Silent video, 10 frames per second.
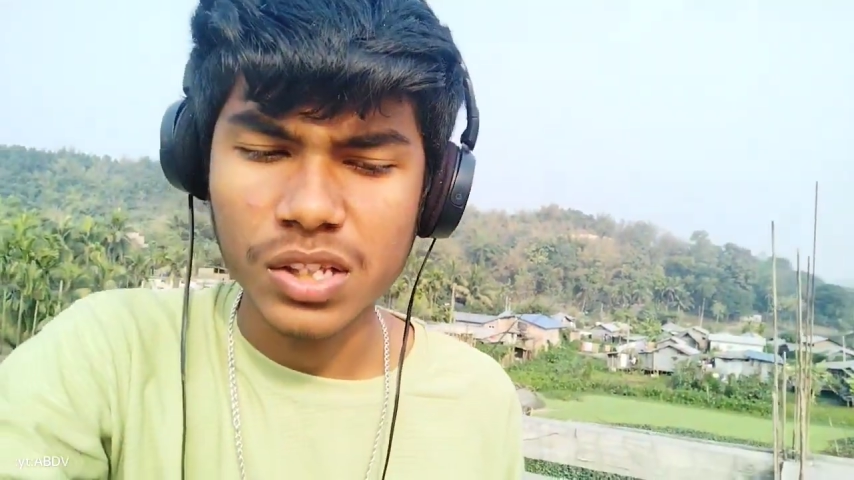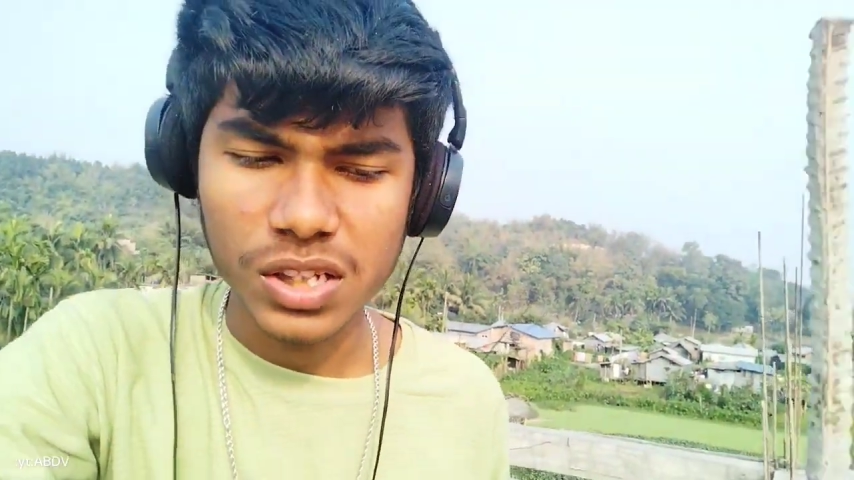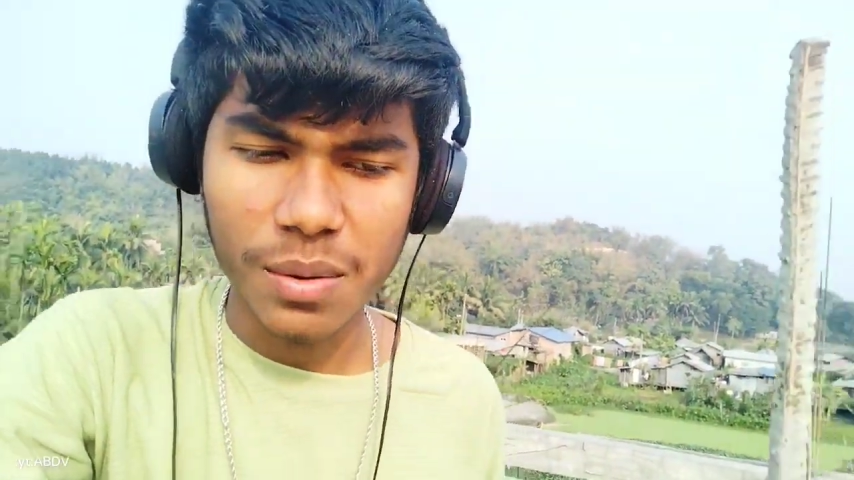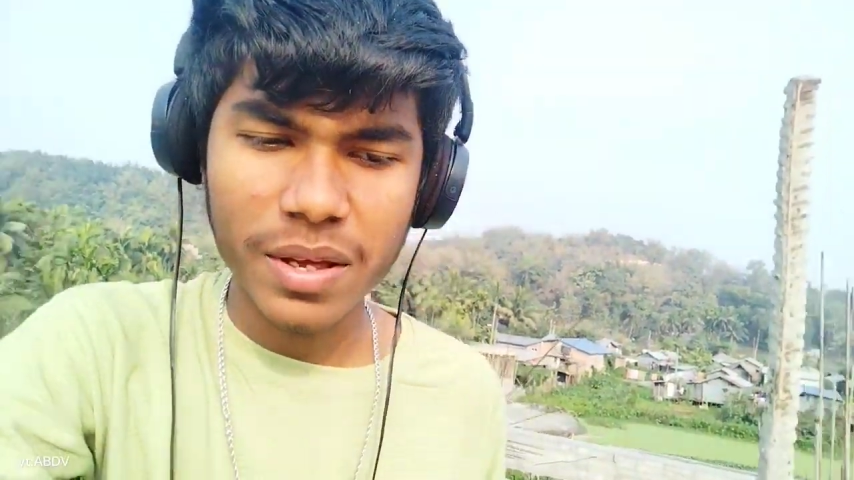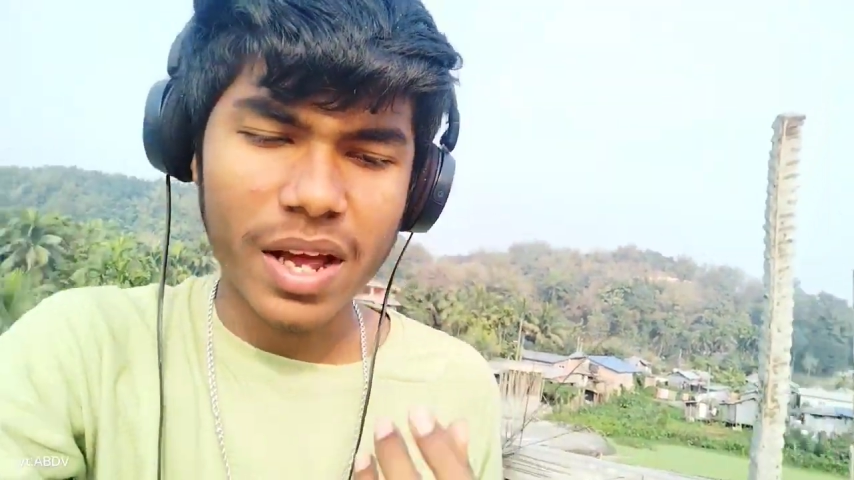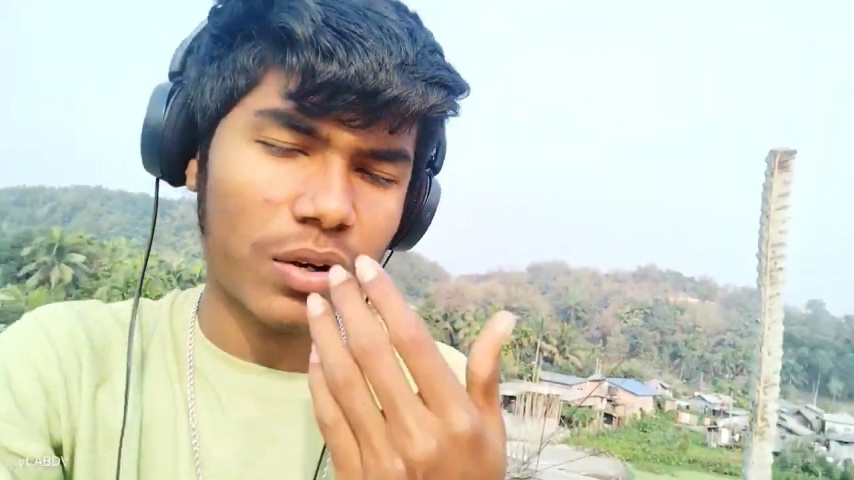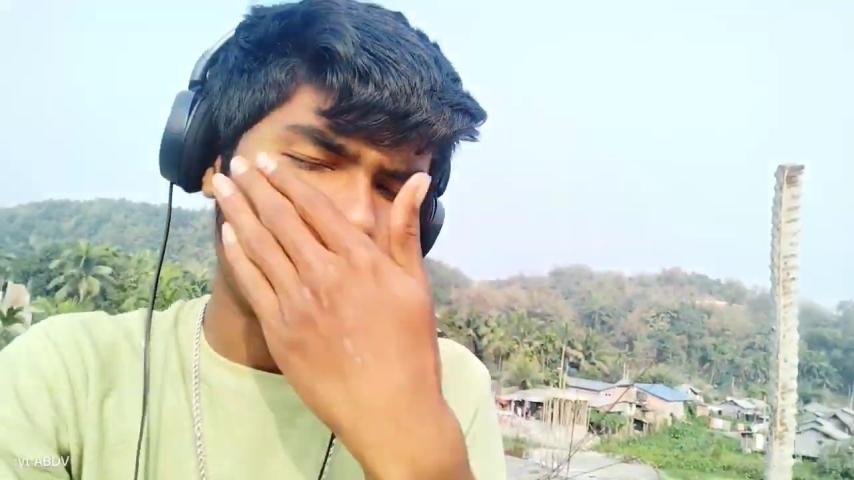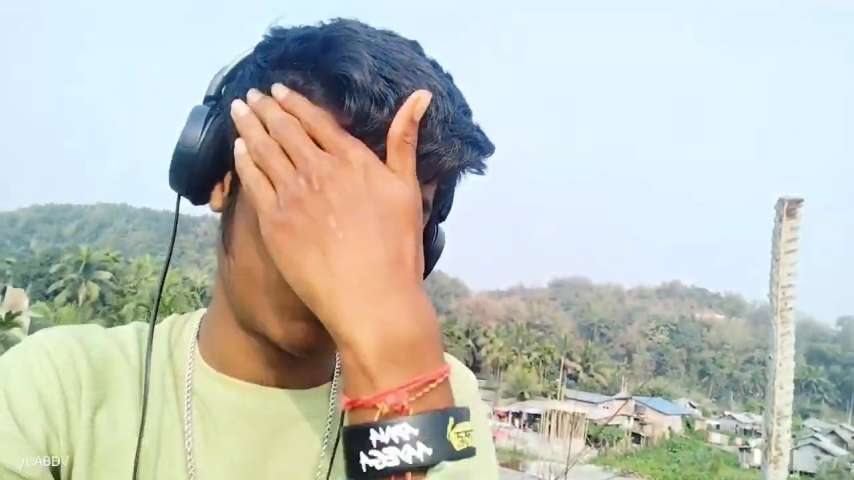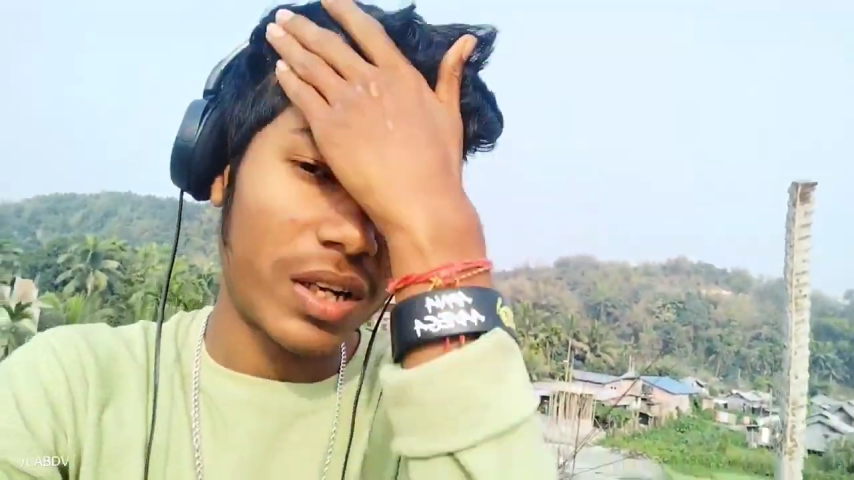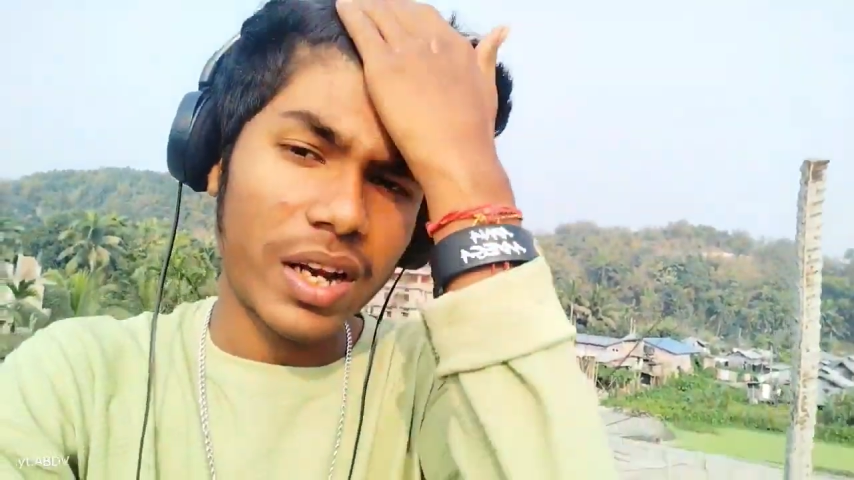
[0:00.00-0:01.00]
सब यार
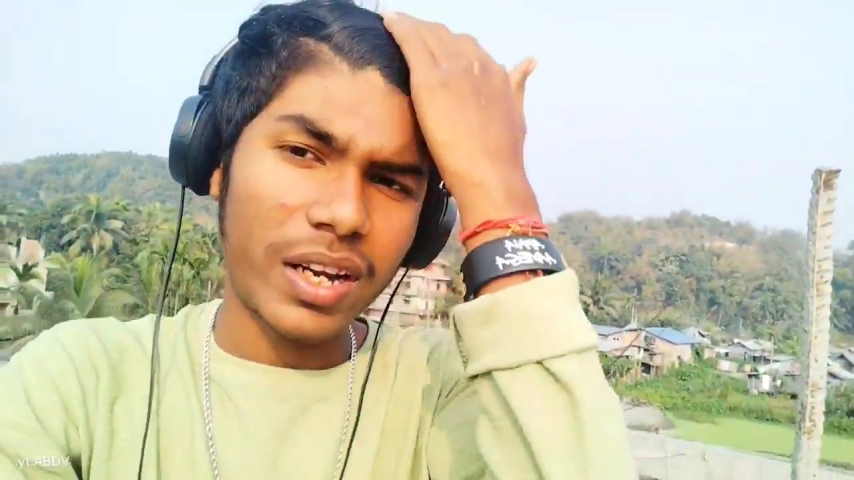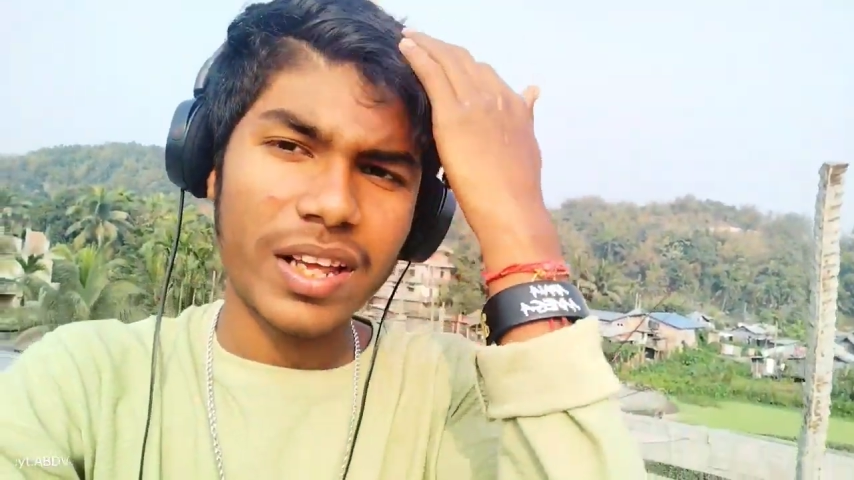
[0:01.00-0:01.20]
घूमते रहते हैं